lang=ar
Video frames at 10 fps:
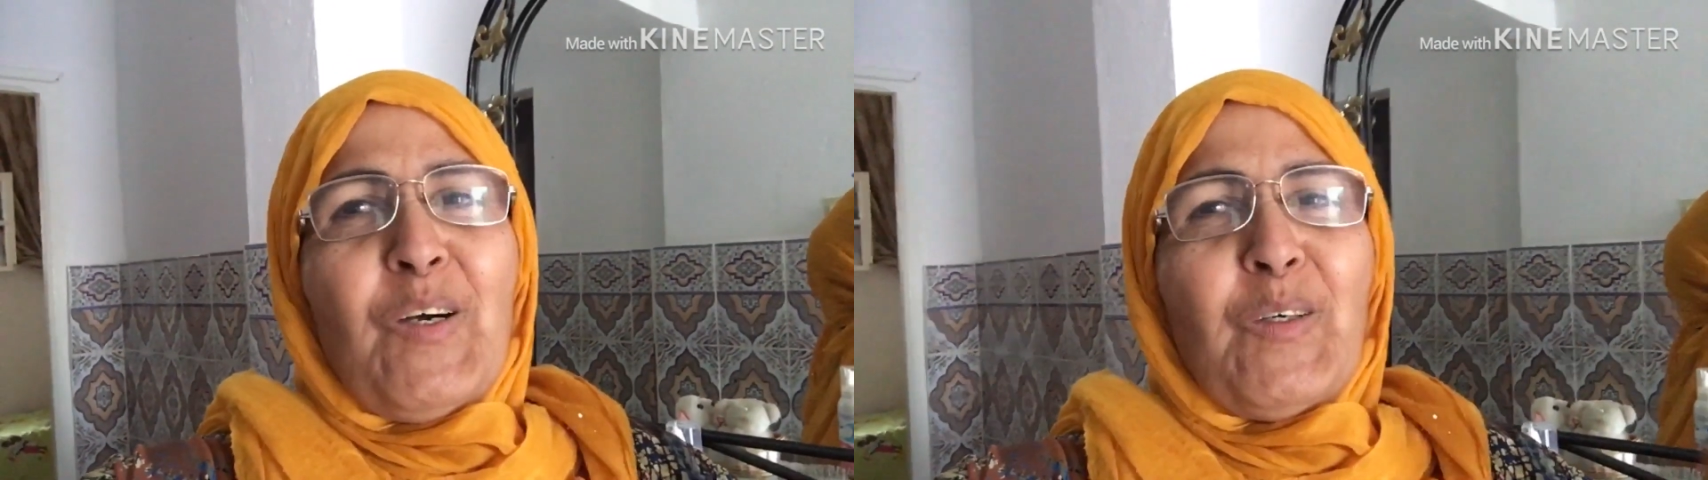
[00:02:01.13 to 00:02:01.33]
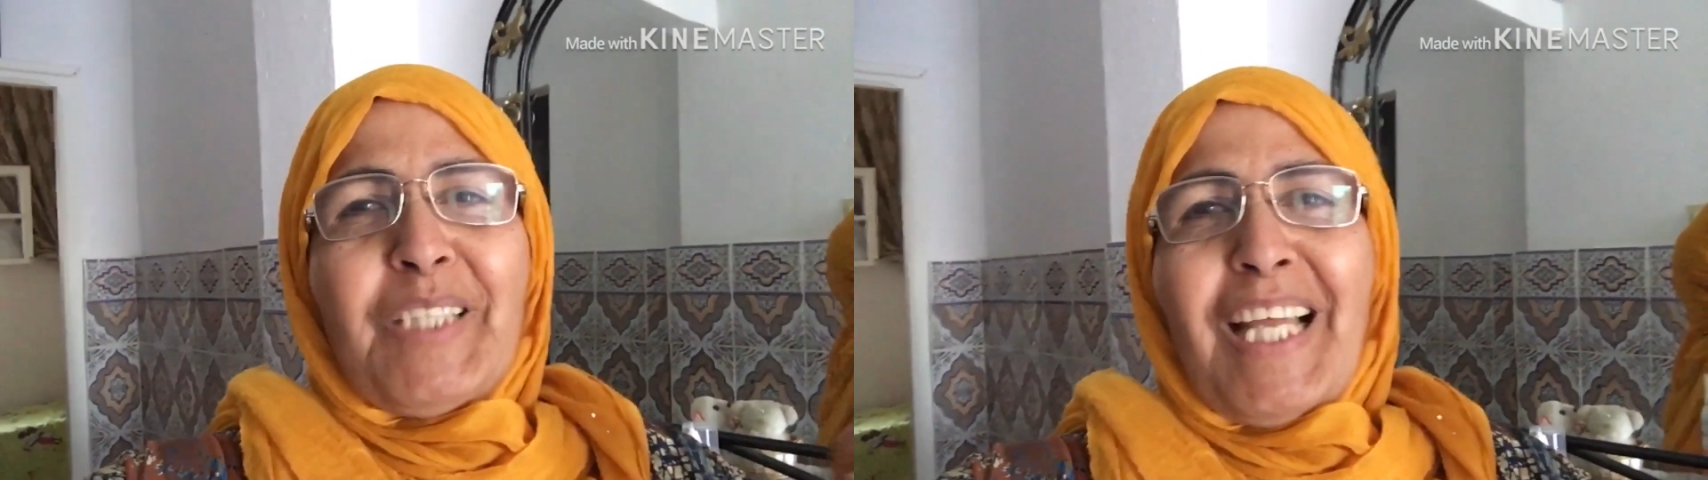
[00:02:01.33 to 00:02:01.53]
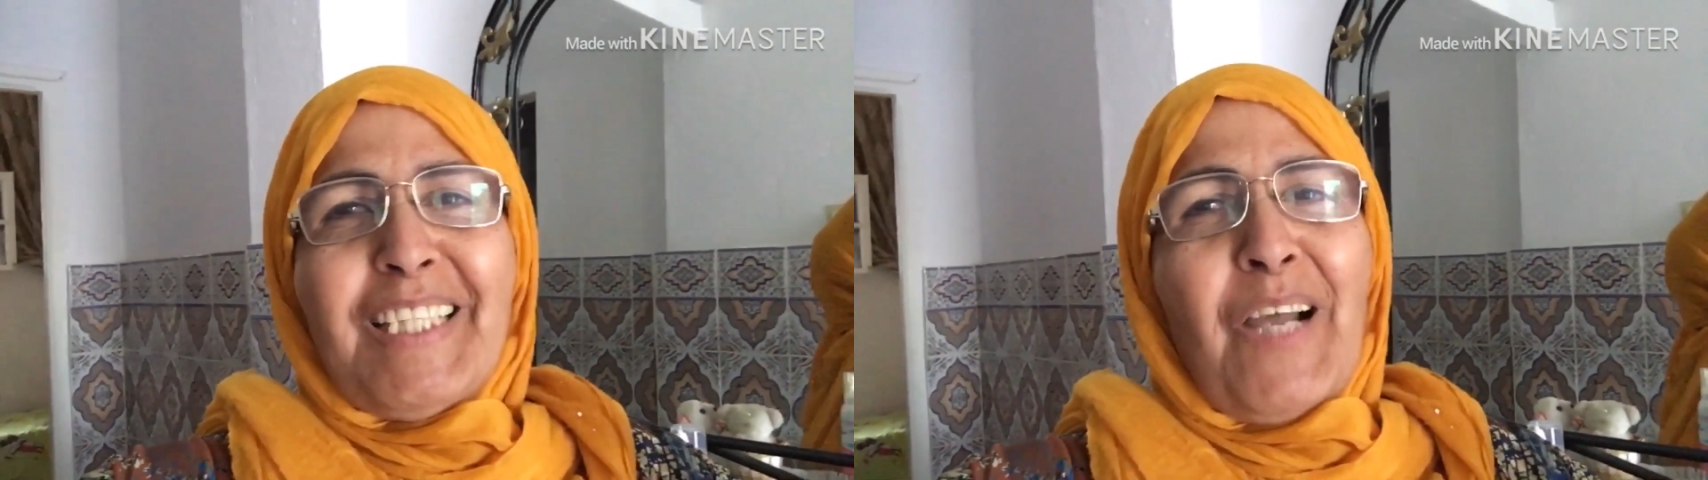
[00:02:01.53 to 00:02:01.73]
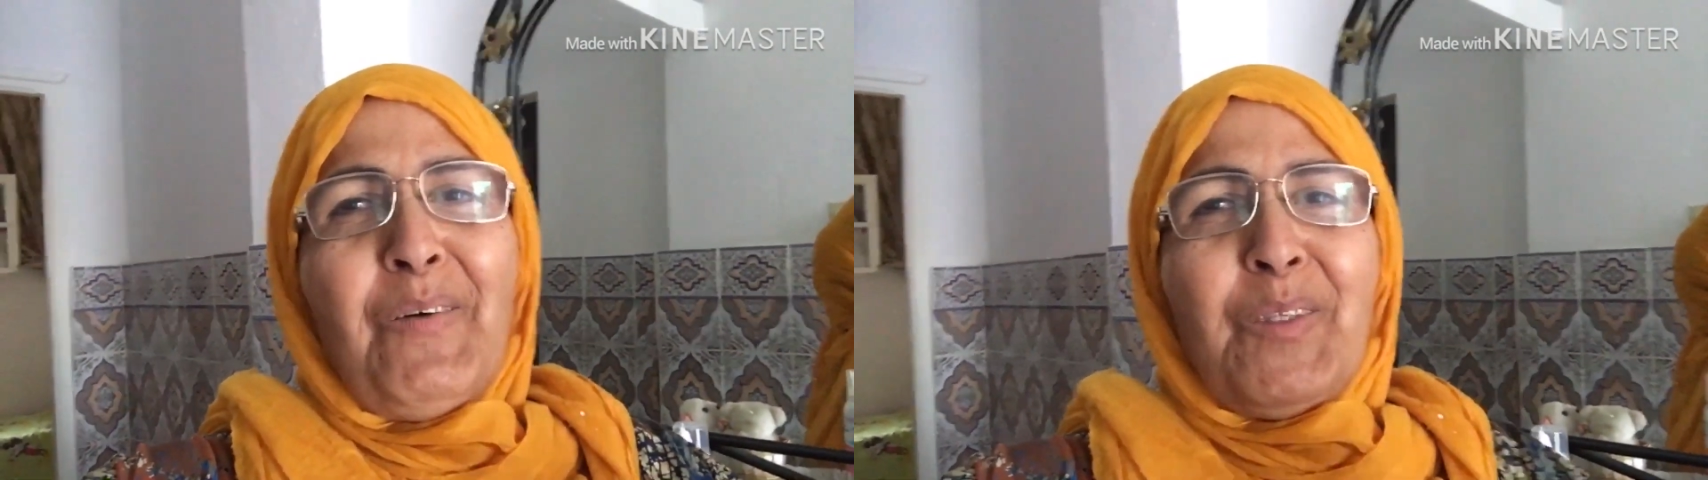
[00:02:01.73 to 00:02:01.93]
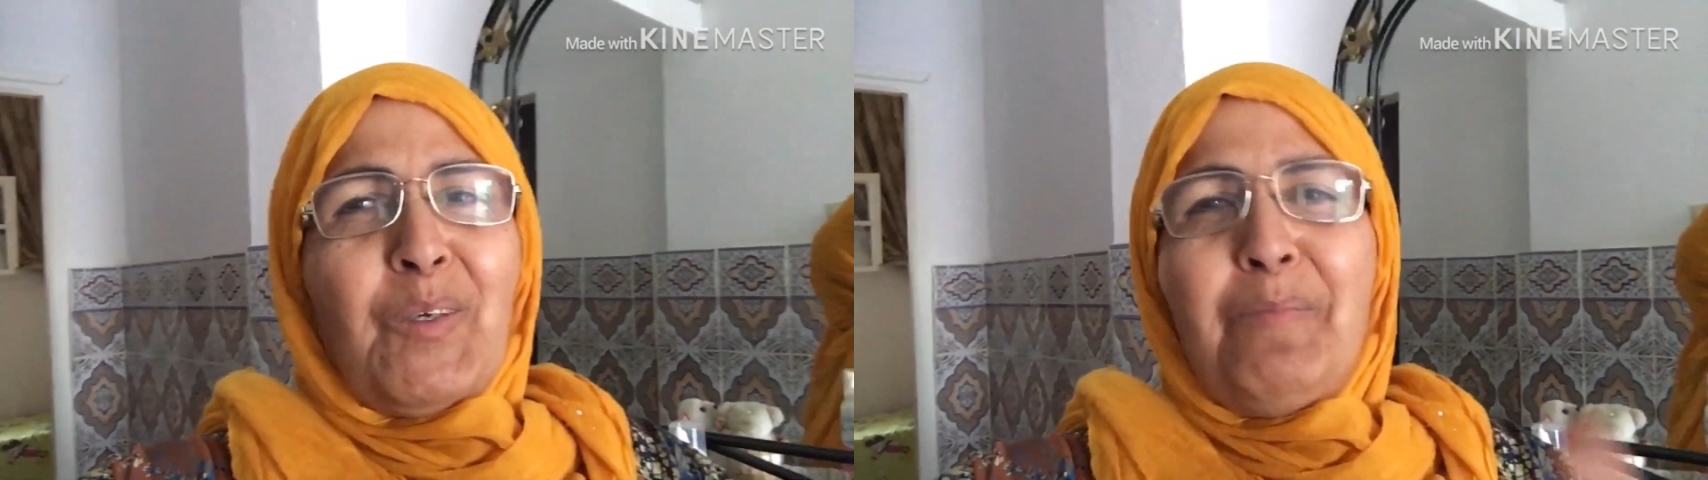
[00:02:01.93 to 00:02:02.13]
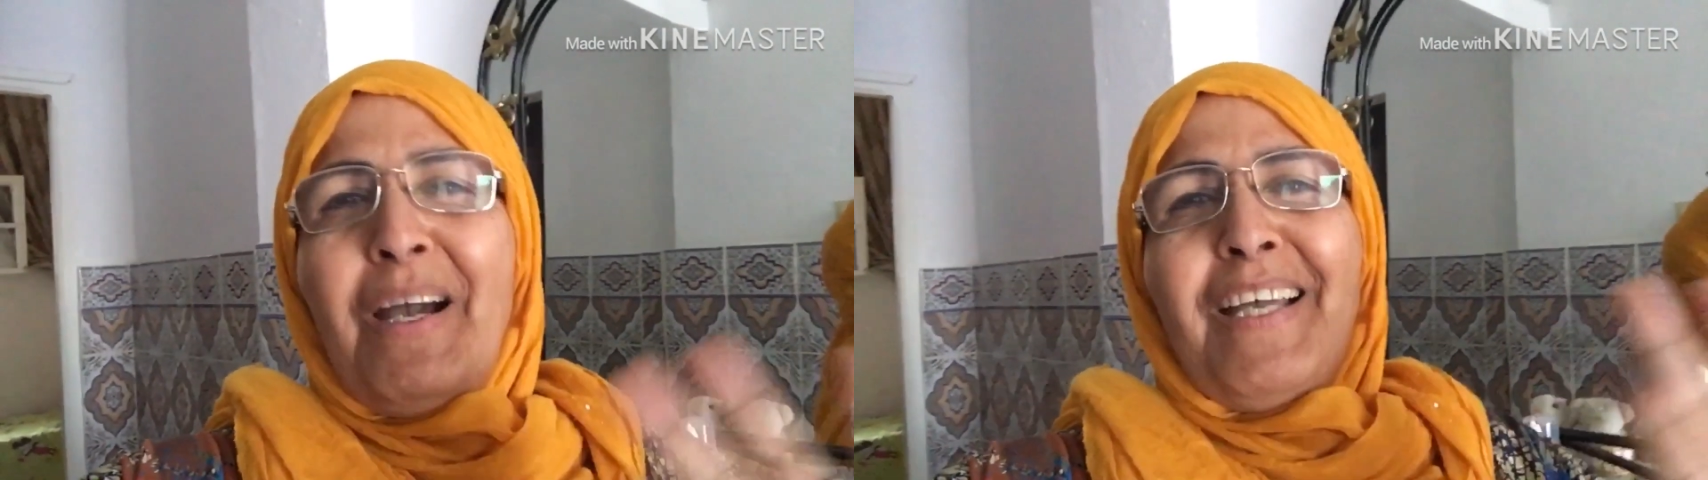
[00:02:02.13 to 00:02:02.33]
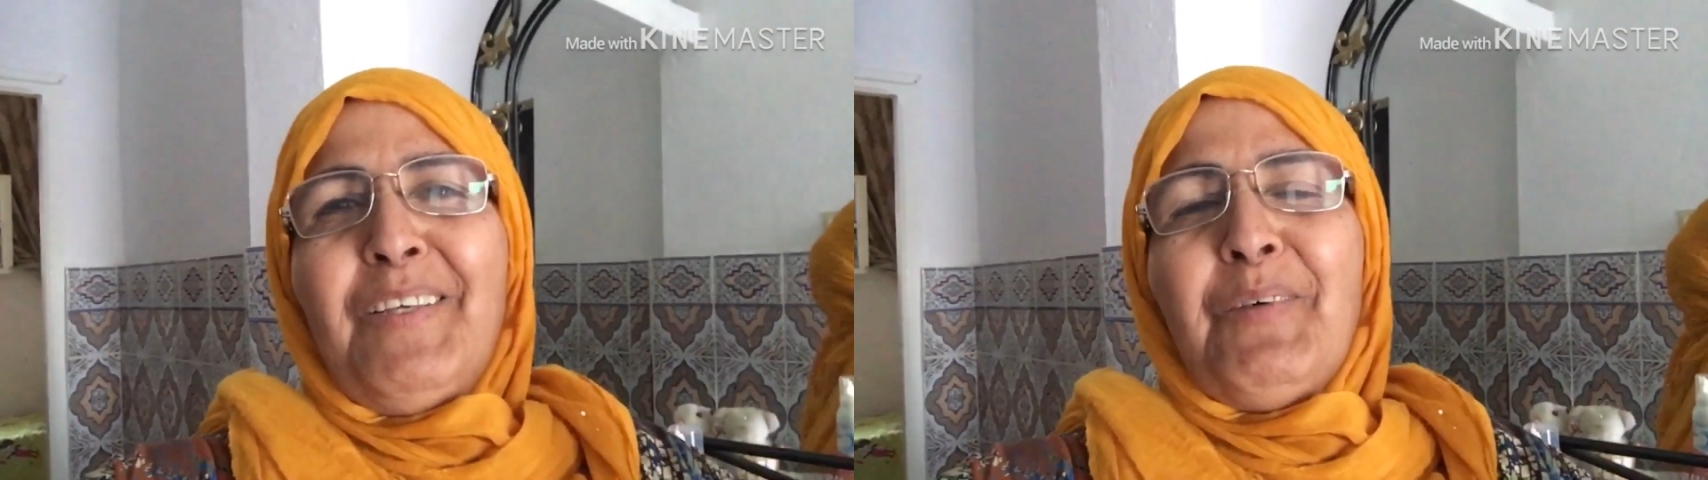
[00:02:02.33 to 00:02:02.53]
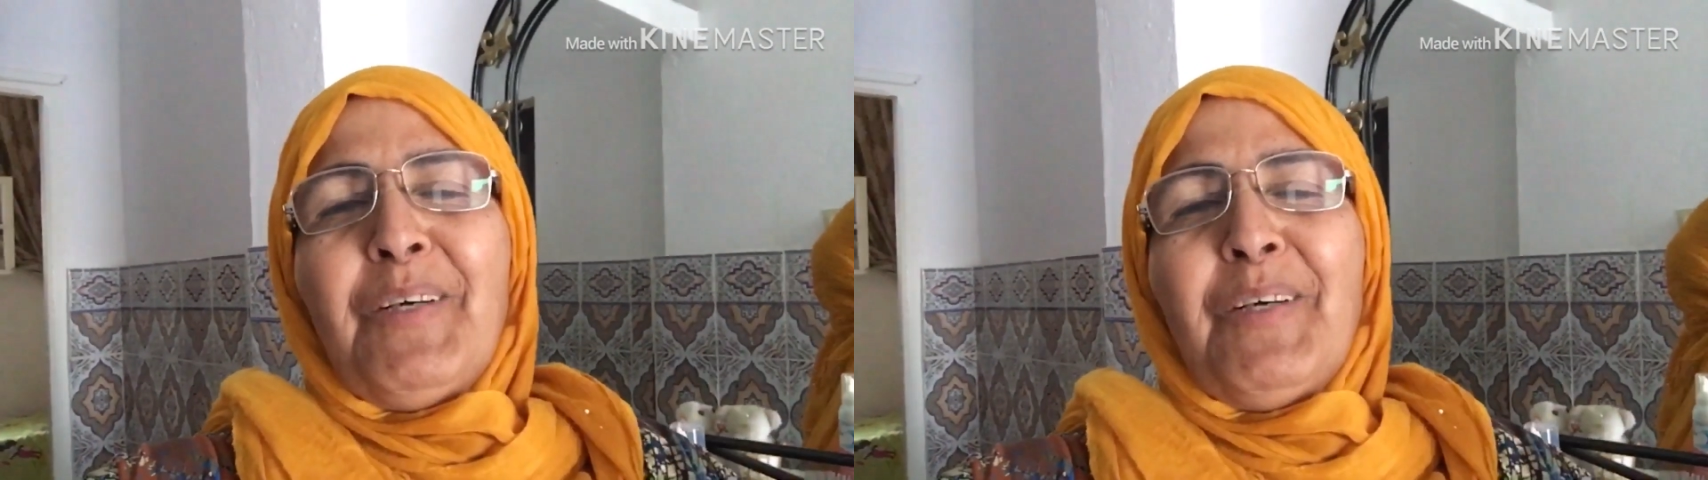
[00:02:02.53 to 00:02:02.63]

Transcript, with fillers: ودخلتها ودخلوا معايا